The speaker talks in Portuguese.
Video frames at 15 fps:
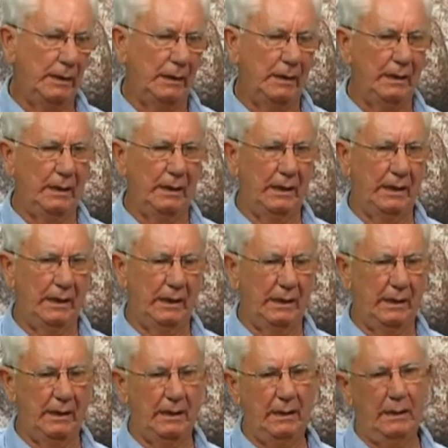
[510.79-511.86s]

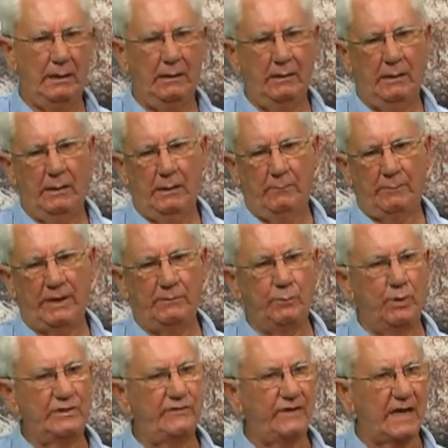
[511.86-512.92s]
é, para
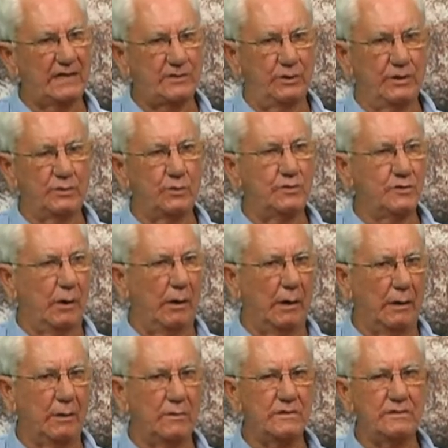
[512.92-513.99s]
as modificações dos
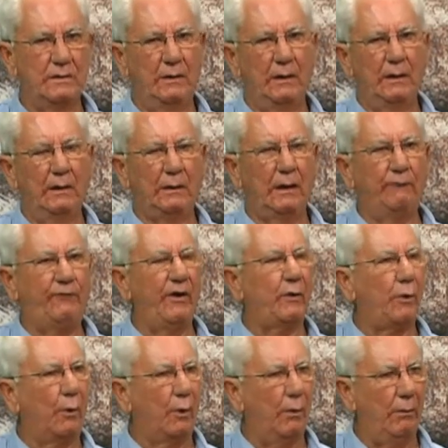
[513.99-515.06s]
órgãos, que
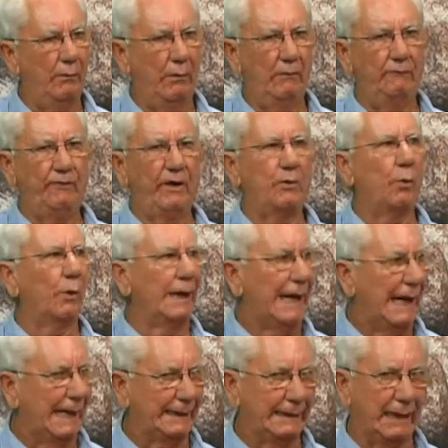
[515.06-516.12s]
ficou
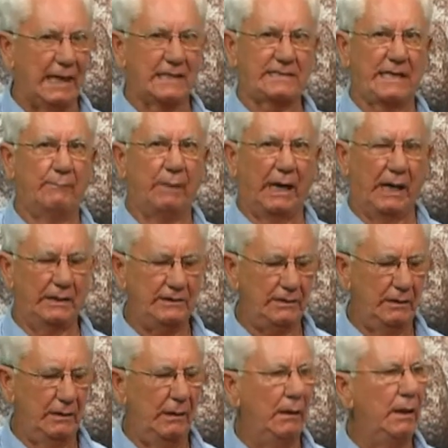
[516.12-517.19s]
vinculada à
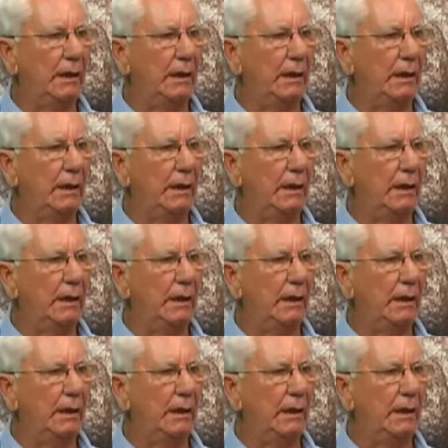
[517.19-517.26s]
SEMAD,